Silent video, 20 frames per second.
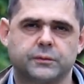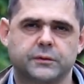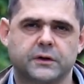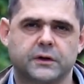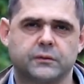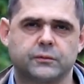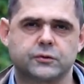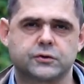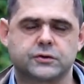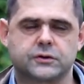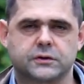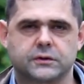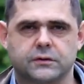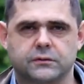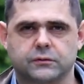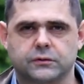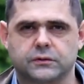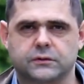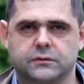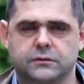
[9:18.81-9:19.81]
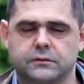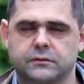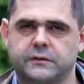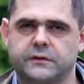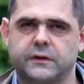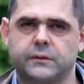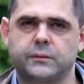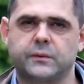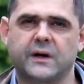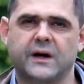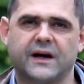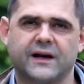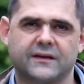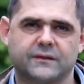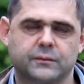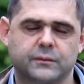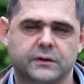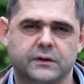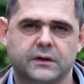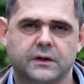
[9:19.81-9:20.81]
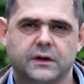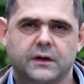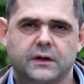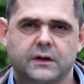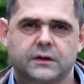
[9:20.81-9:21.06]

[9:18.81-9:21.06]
потому что вот те миазмы,